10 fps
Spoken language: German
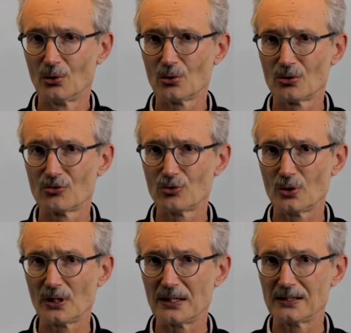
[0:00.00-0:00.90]
Und
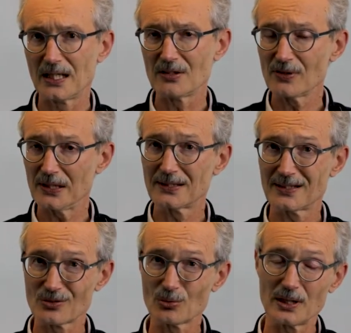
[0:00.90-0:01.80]
für einen Anwalt
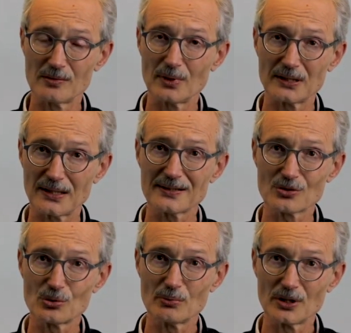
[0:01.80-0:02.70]
dann so ein Mandat
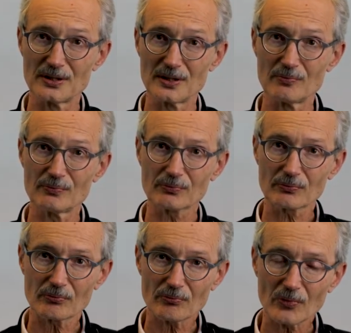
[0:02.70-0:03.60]
zu übernehmen,
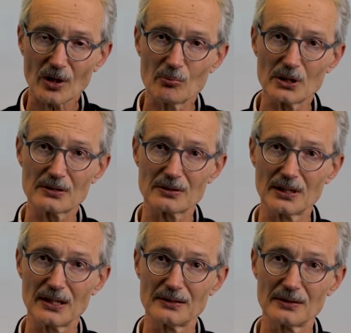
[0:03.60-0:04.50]
mit
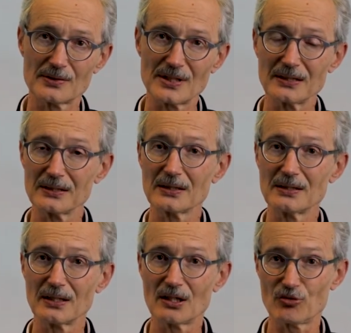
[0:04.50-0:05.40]
einer sehr
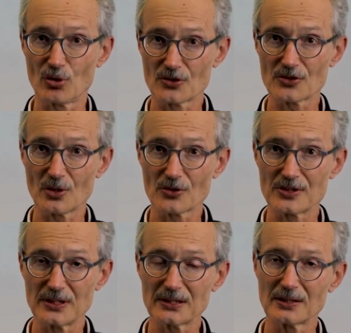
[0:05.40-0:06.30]
geringen
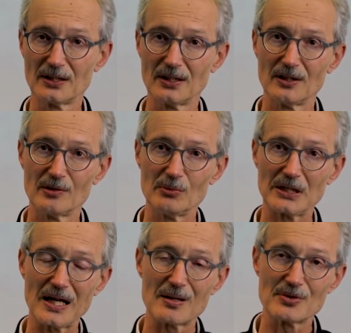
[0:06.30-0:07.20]
Erfolgsaussicht,
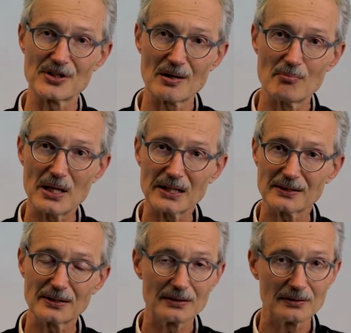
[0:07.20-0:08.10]
mit einem sehr
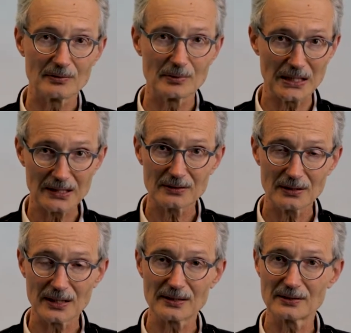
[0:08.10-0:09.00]
mächtigen
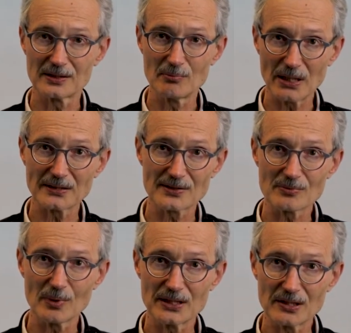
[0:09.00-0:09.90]
Gegner, eigentlich dem
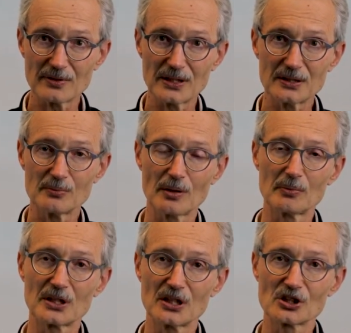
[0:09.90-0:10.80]
mächtigsten Mann der Welt, dem
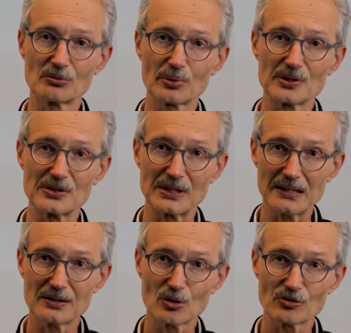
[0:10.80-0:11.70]
amerikanischen
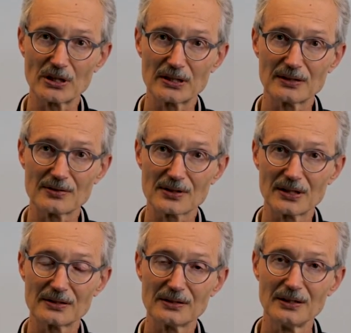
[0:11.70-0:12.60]
Präsidenten auf der
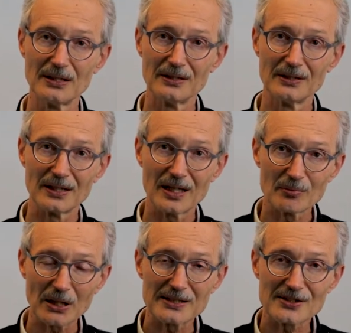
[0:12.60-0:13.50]
Gegenseite,
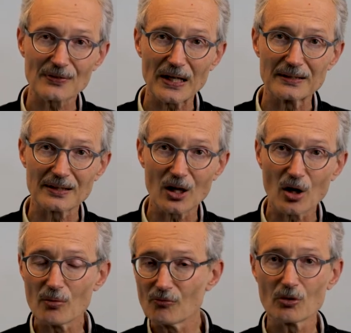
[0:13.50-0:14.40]
einem rechtsfreien
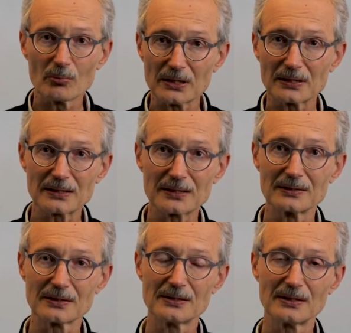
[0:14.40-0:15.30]
Raum, wo man gar
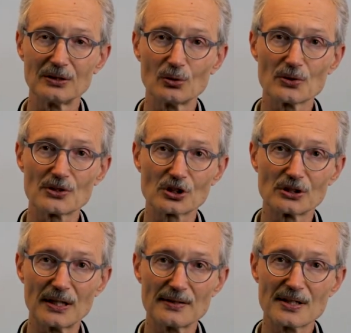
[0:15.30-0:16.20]
keine richtigen
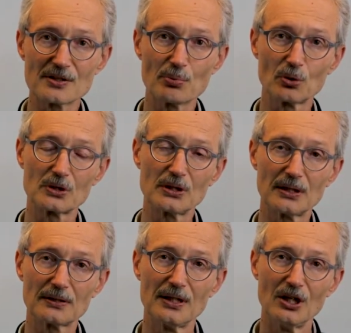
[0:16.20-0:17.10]
juristischen Ansatzpunkte
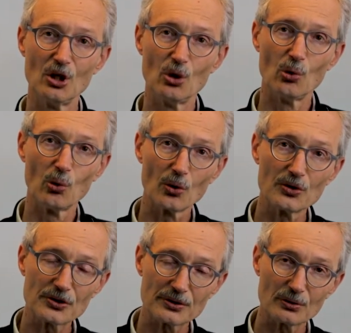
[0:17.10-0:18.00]
hat
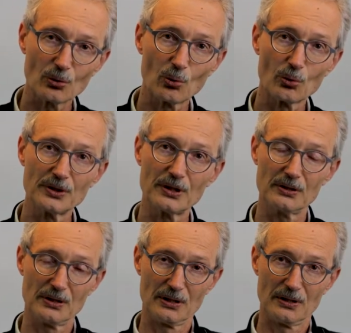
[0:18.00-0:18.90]
und
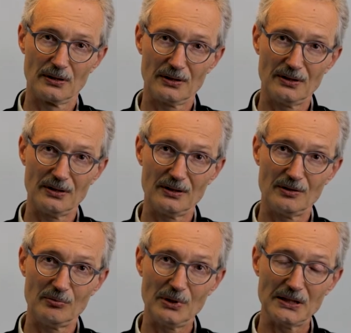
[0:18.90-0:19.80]
ohne äh,
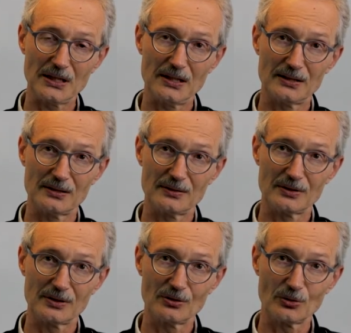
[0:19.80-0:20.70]
mediale
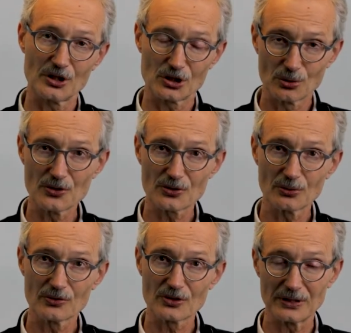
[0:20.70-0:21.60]

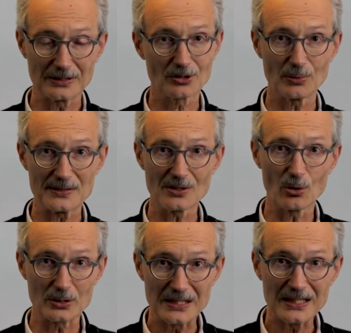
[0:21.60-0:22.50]
Unterstützung, sondern quasi
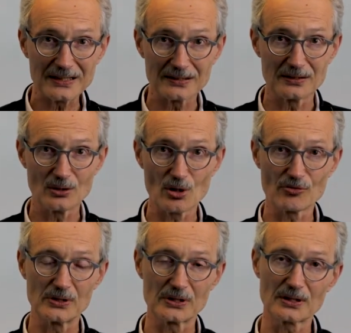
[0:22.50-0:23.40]
auch gegen die
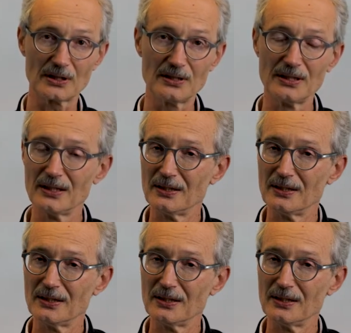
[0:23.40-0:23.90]
Öffentlichkeit,